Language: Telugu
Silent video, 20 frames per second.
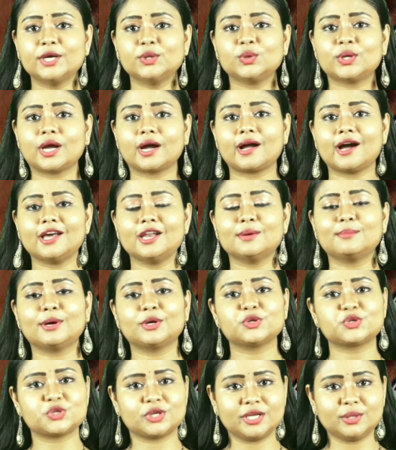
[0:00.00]
ఏడు రకాల
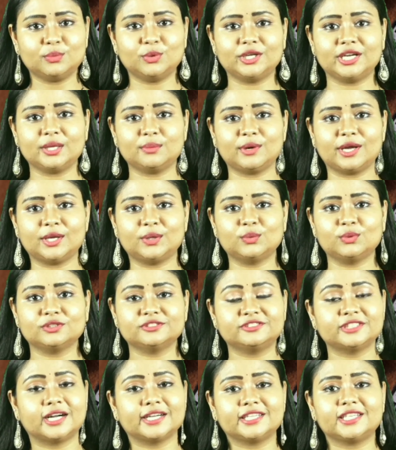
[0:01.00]
మనుషులే ఉండేవాళ్ళు
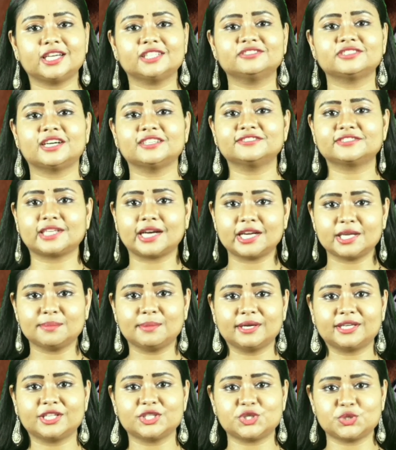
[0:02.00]

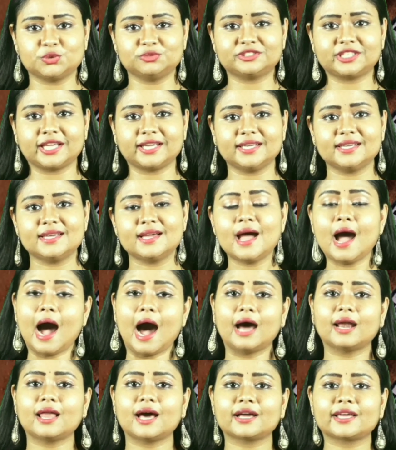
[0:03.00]
సంఖ్యాశాస్త్రాన్ని బట్టి చూస్తే
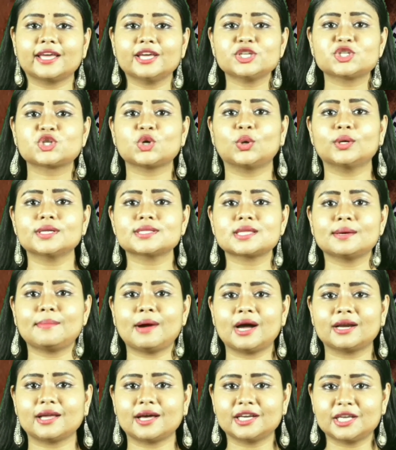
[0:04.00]
అలాగే షోడు
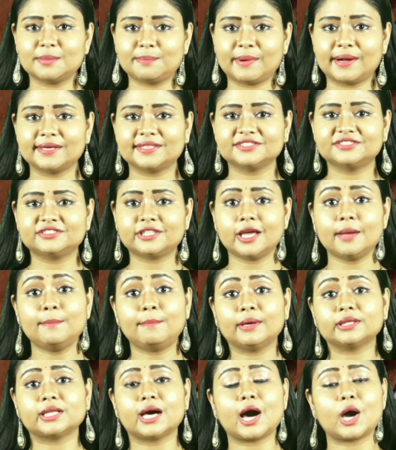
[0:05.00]
సమానాన్ని పాటిస్తే
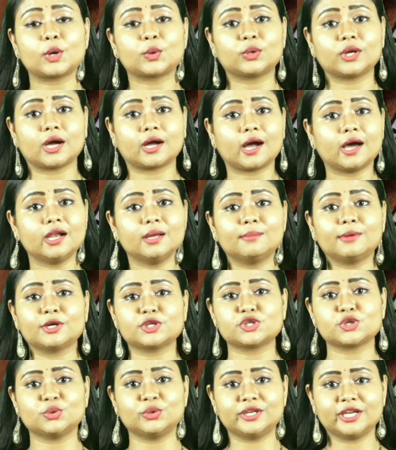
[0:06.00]
పదహారు రకాల
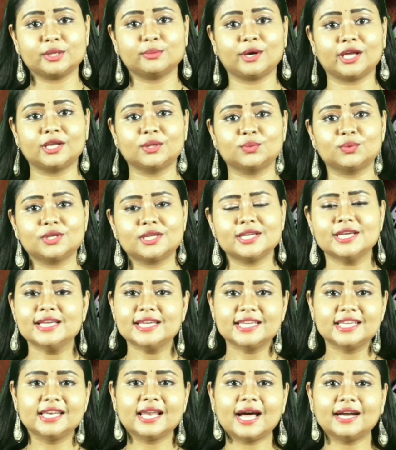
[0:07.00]
మనుషులు ఉండేవాళ్ళు
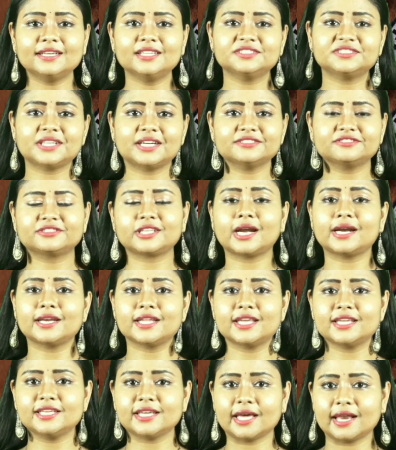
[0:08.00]
ఇలాంటి
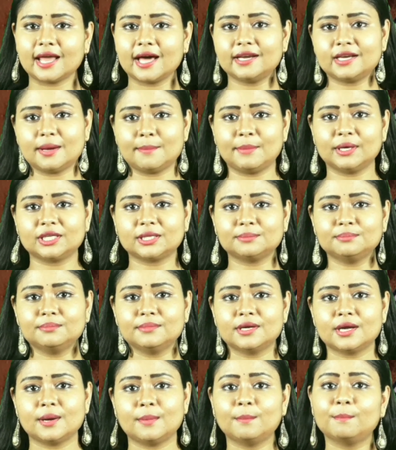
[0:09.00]
శాస్త్రాన్ని ఎలా నమ్మటం
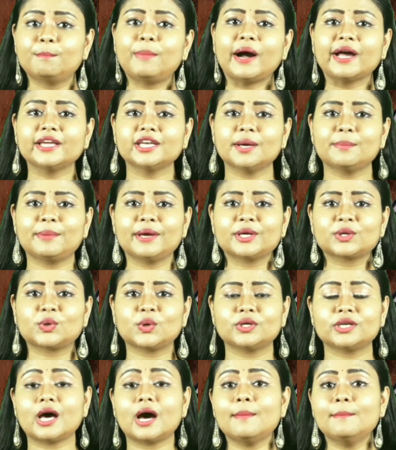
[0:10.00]
పైన
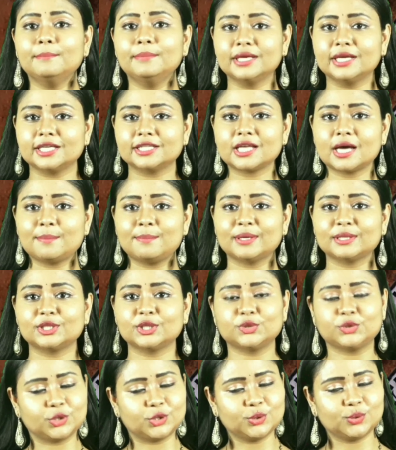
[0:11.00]
పేర్కొన్న మిగతా
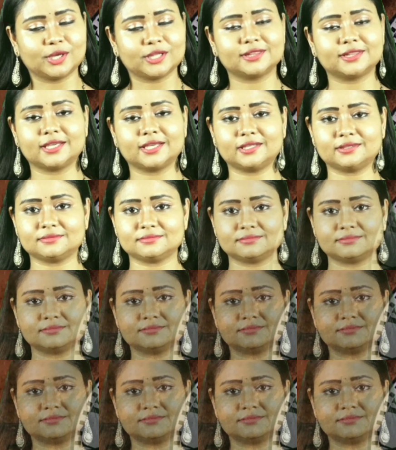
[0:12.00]
పద్ధతులు అంతే